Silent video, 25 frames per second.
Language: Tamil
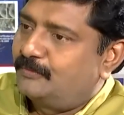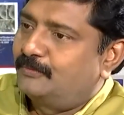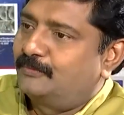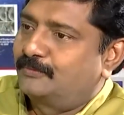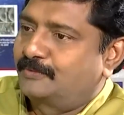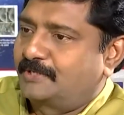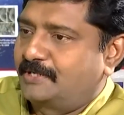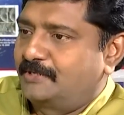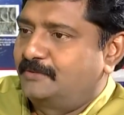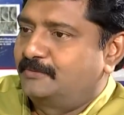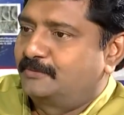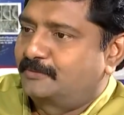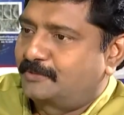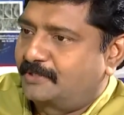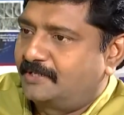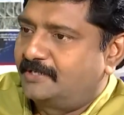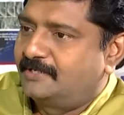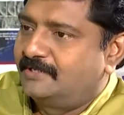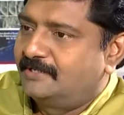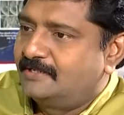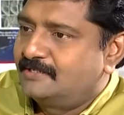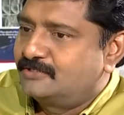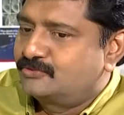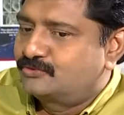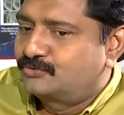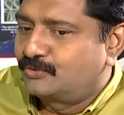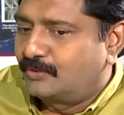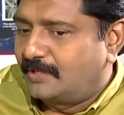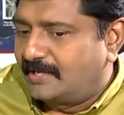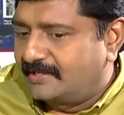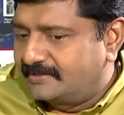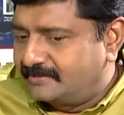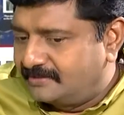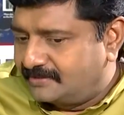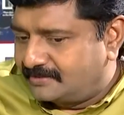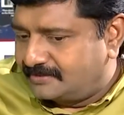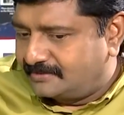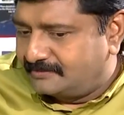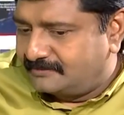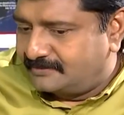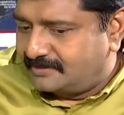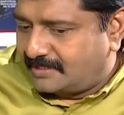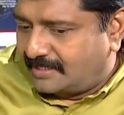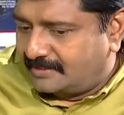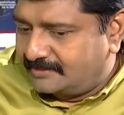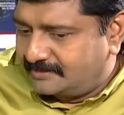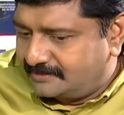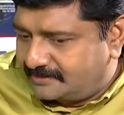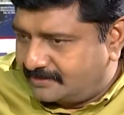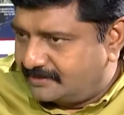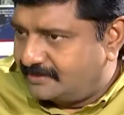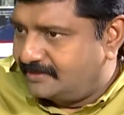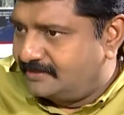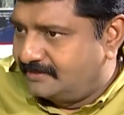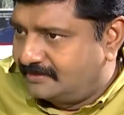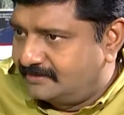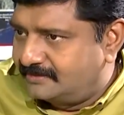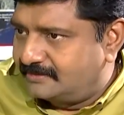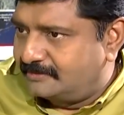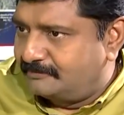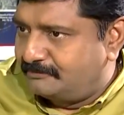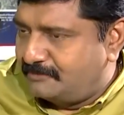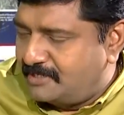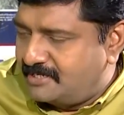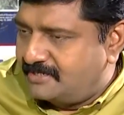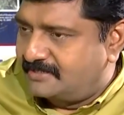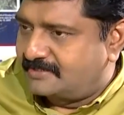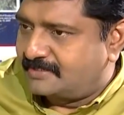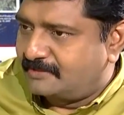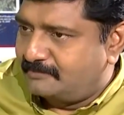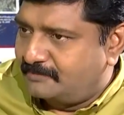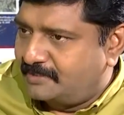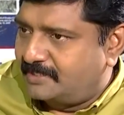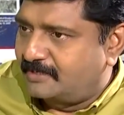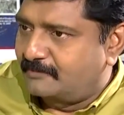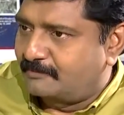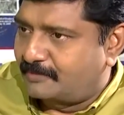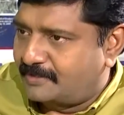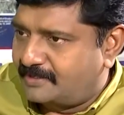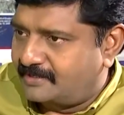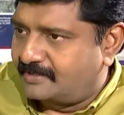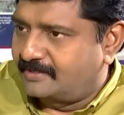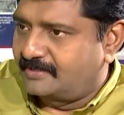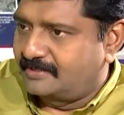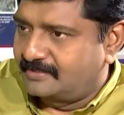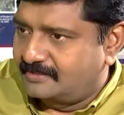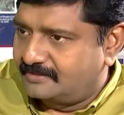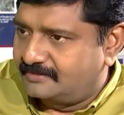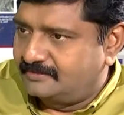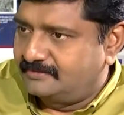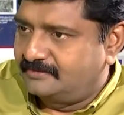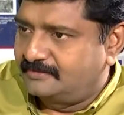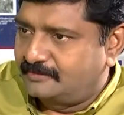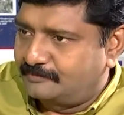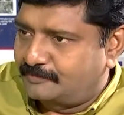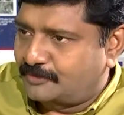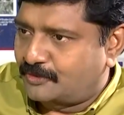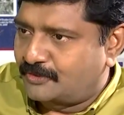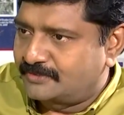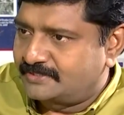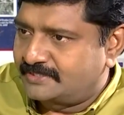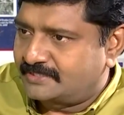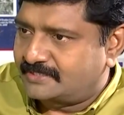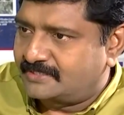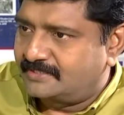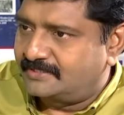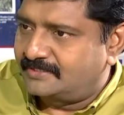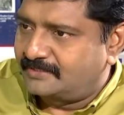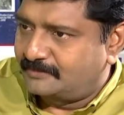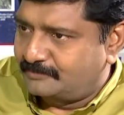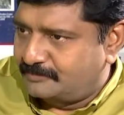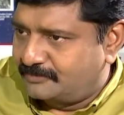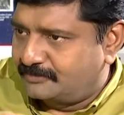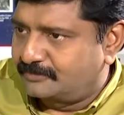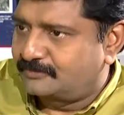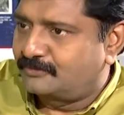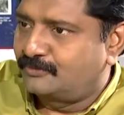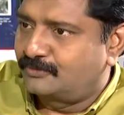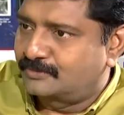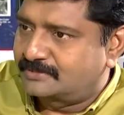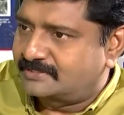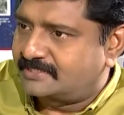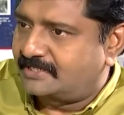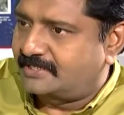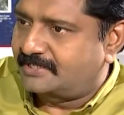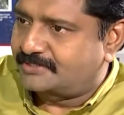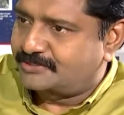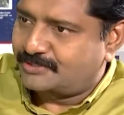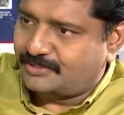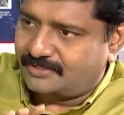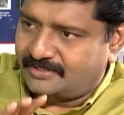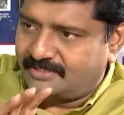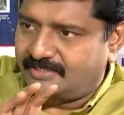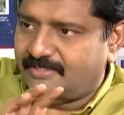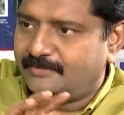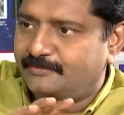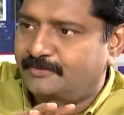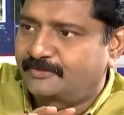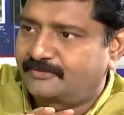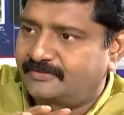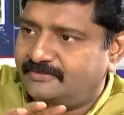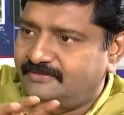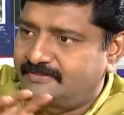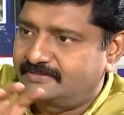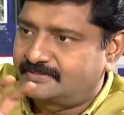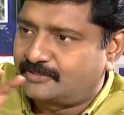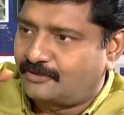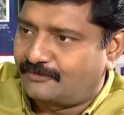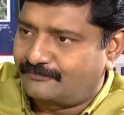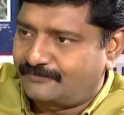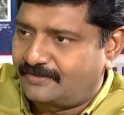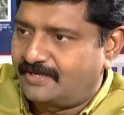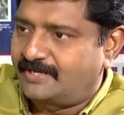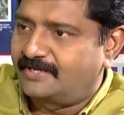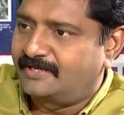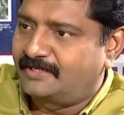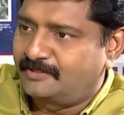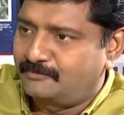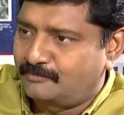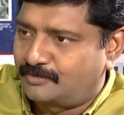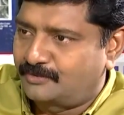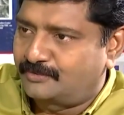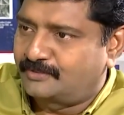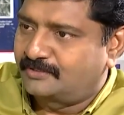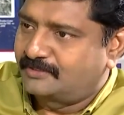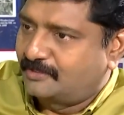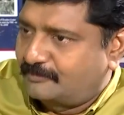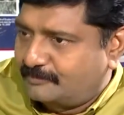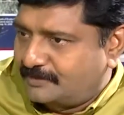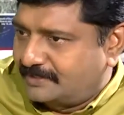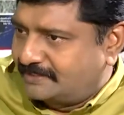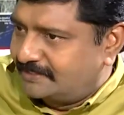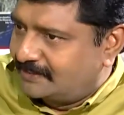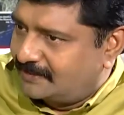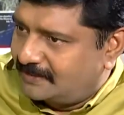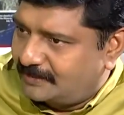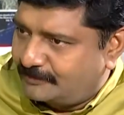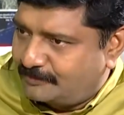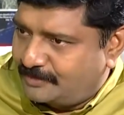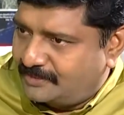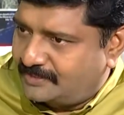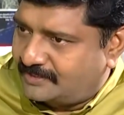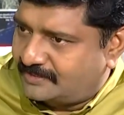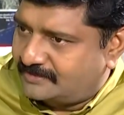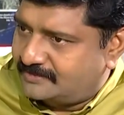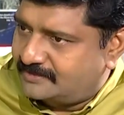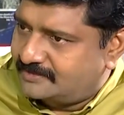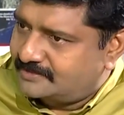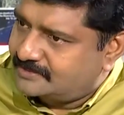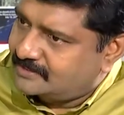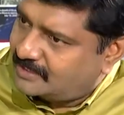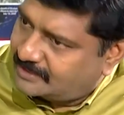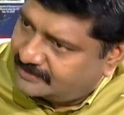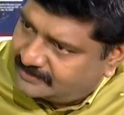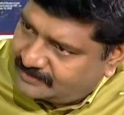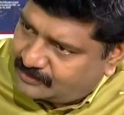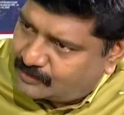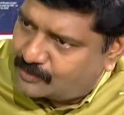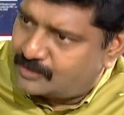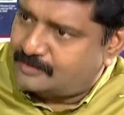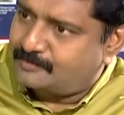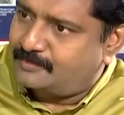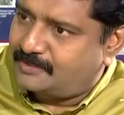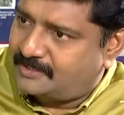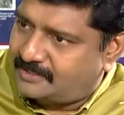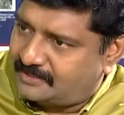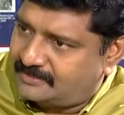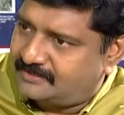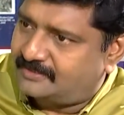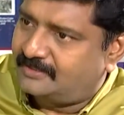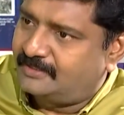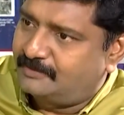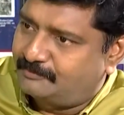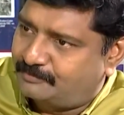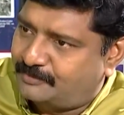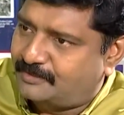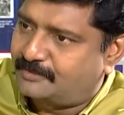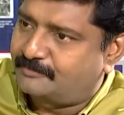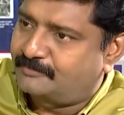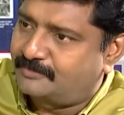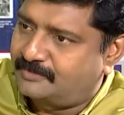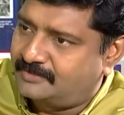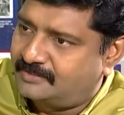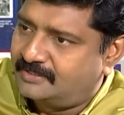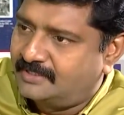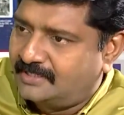ஓகே ஓகே ஸோ அதுக்கு அதுதான் இந்த மீன் டைம் நீங்கள் பண்ணுறீங்க இந்த ப்ராஜெக்டில் நம்ம கோர்ஸ் கரெக்ஷன்னா நமக்கு வந்து சாஃப்ட் லேண்டிங் மட்டும்தான் மற்ற எல்லாமே நடந்துச்சு அதே ஆர்பிட்டர் தான் இப்போ நம்ம